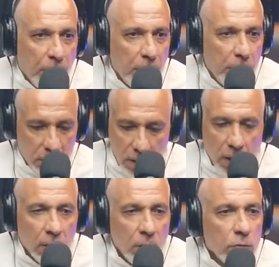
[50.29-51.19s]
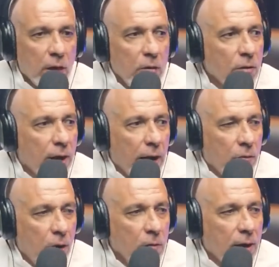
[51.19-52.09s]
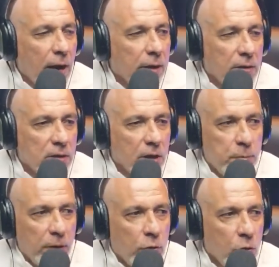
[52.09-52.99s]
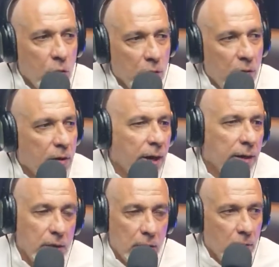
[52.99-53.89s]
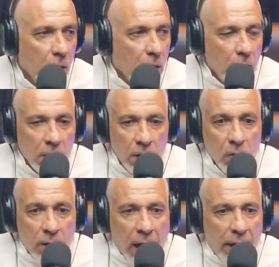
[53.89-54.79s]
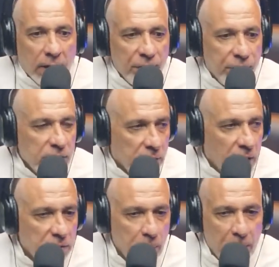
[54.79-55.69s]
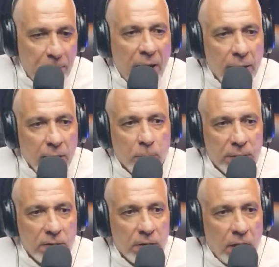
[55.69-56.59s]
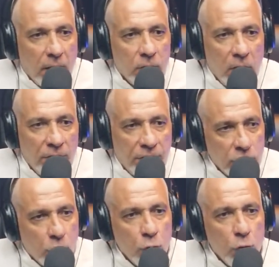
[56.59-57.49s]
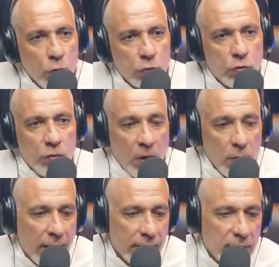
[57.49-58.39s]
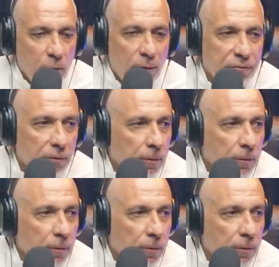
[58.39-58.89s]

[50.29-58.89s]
e do Palmeiras. Curitiba, não né? tem um cara, não é um cara que desrespeitou, não é um cara que e é um cara que foi tá se preparando para ser treinador. Ele fez curso. E é um cara é que um tem cara uma. Que